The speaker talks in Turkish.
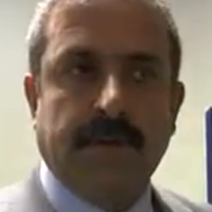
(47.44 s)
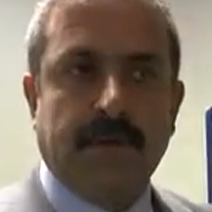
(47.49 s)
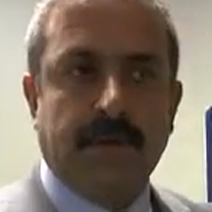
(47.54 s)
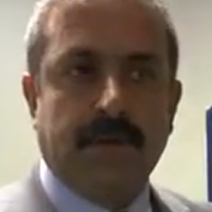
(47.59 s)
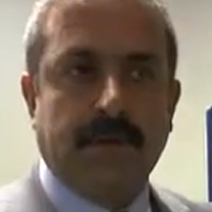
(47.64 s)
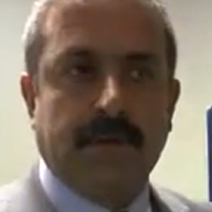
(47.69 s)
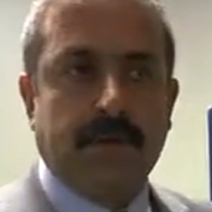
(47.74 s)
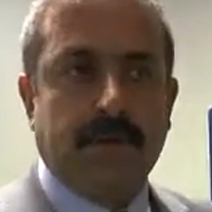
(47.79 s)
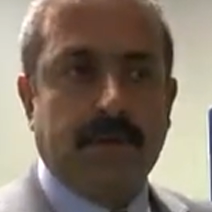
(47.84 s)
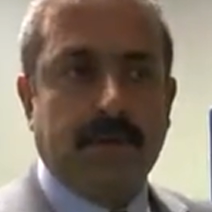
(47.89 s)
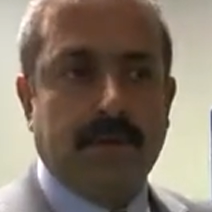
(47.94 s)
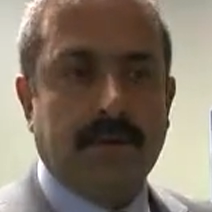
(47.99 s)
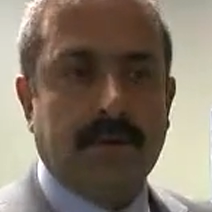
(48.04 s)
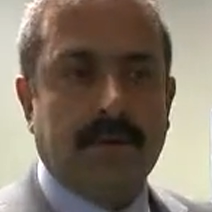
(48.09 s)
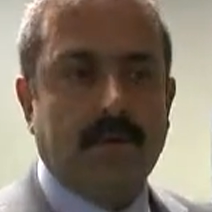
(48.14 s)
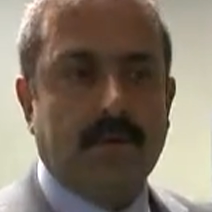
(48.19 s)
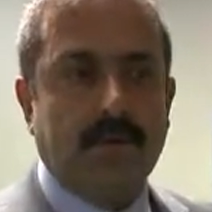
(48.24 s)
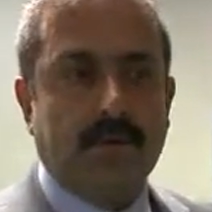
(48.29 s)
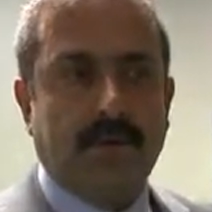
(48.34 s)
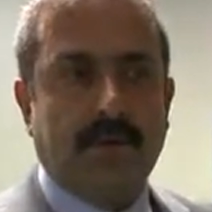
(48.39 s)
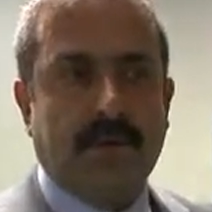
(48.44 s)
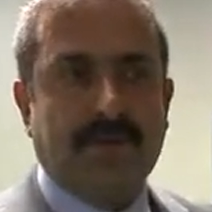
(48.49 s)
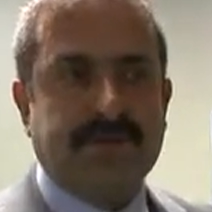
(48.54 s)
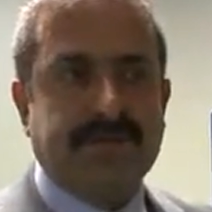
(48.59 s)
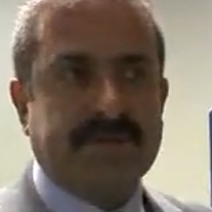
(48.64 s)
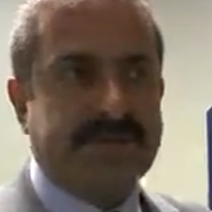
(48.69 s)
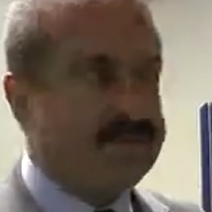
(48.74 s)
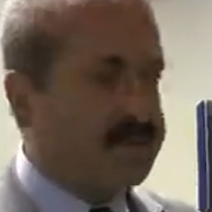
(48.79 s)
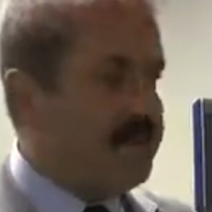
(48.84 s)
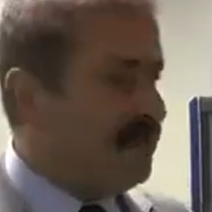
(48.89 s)
E, bu
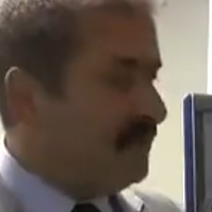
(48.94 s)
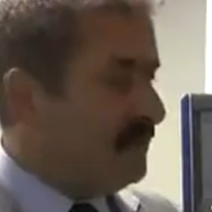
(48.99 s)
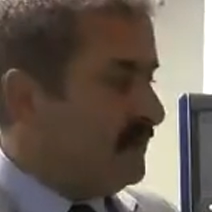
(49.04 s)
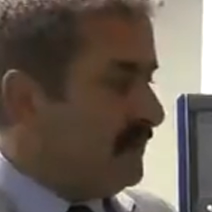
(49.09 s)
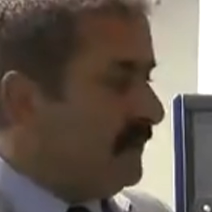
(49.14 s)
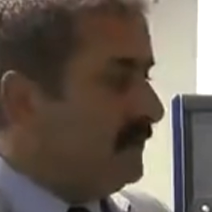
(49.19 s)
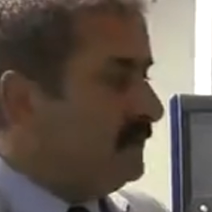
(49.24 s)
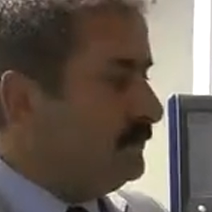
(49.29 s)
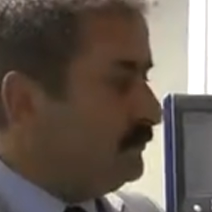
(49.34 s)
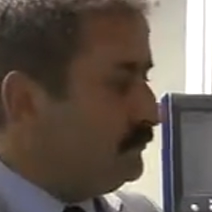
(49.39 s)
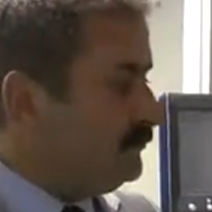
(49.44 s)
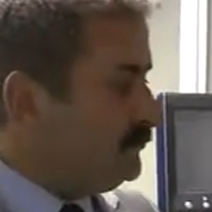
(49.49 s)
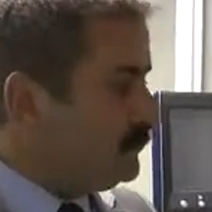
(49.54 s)
Eskişehir'de